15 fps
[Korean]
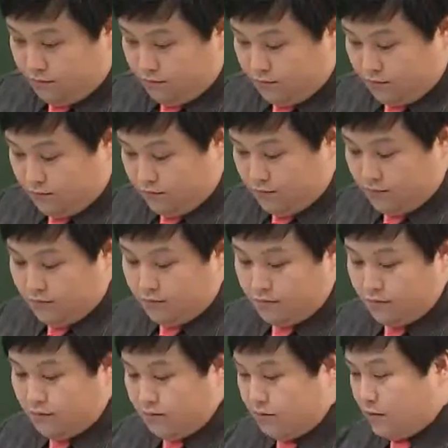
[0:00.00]
음,
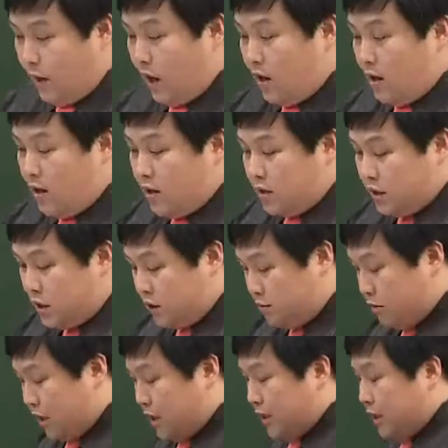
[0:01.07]

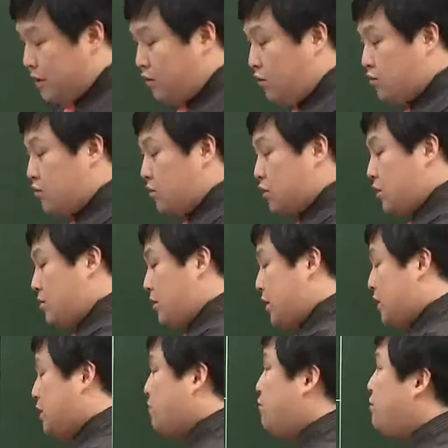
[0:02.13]
제시문 가나의 공통점을
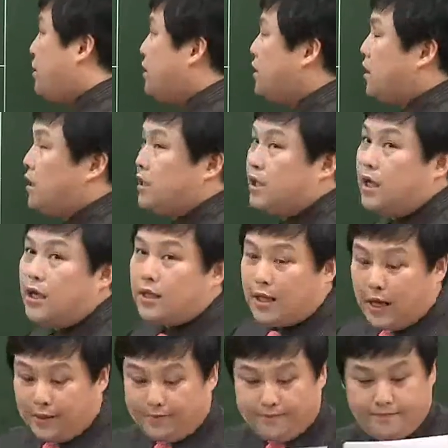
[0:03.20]
찾아보면은
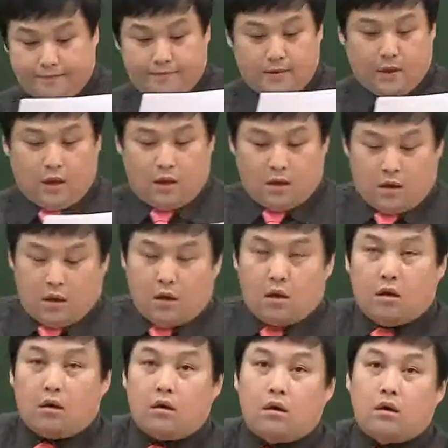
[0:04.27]
일단
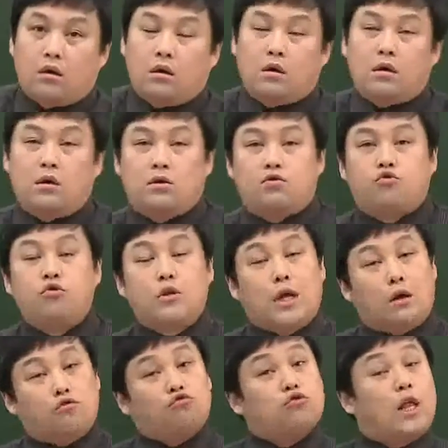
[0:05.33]
어, 둘
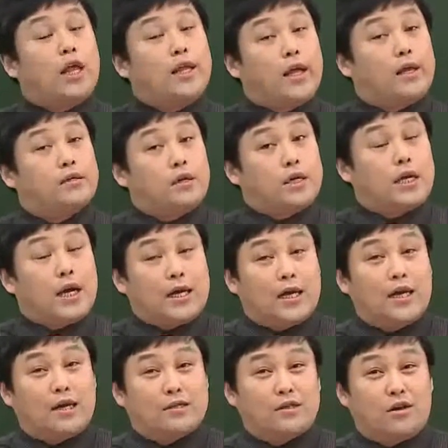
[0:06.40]
다 운에 대해서
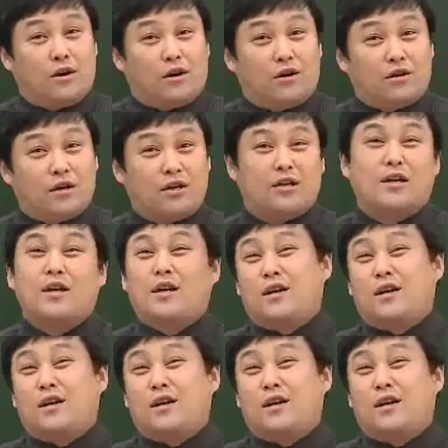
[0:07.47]
이야기를 하죠. 그러니까